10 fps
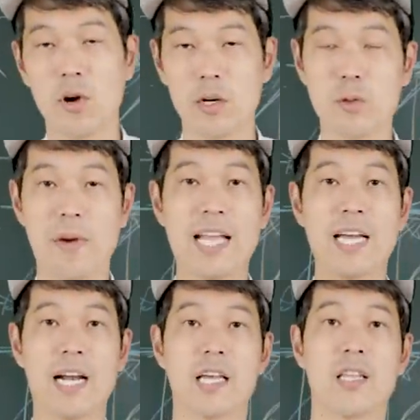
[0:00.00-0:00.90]
뭔가를 좀
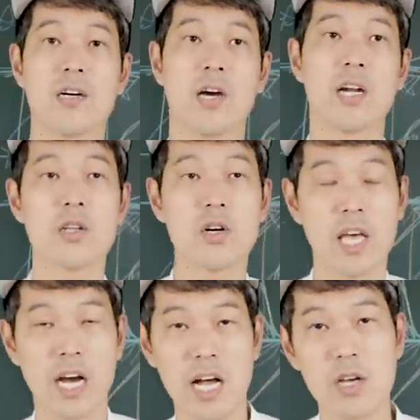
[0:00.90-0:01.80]
많이 알게 되는 거예요. 예를 들어
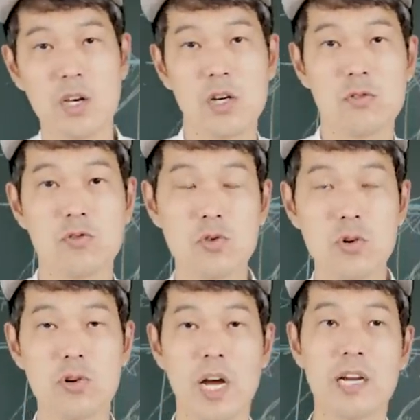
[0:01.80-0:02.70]
내가
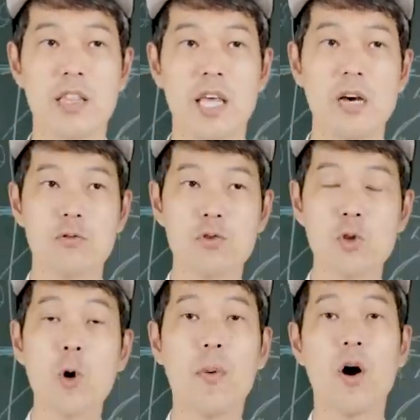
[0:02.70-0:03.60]
운동을 하는데
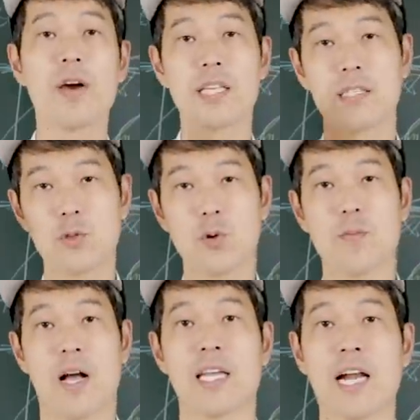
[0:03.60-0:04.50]
운동법에 대해서
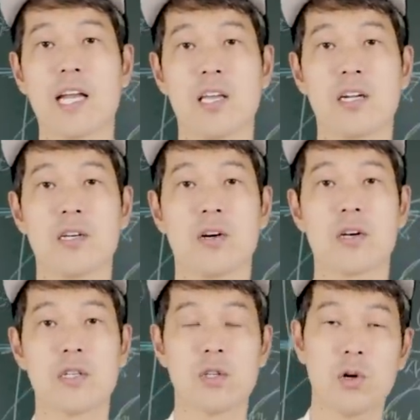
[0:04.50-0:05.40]
조금 많이 알게 되는 거예요.
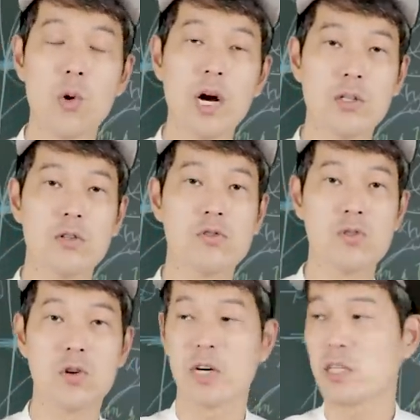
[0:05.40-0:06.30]
그래서 더 효과적으로
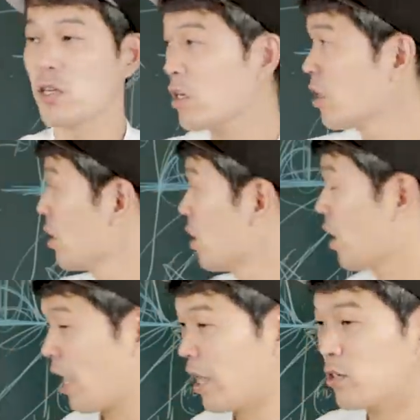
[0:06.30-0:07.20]
운동을 해서
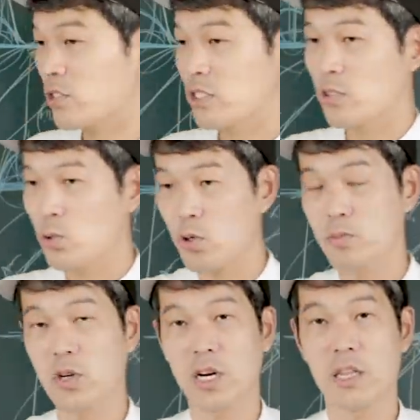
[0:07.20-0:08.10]
에너지는
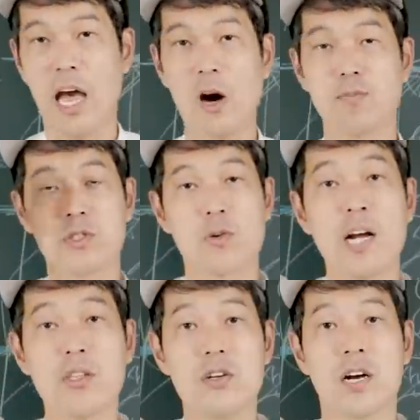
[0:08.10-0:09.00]
조금 들어가는데 아웃풋은
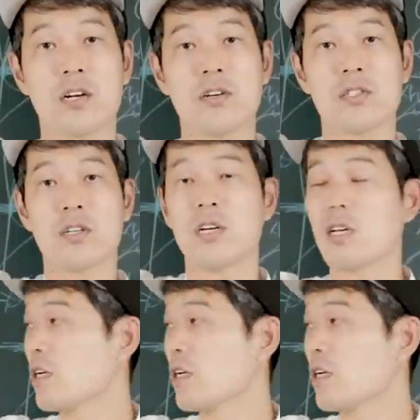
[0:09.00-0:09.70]
확 늘어나는 거죠.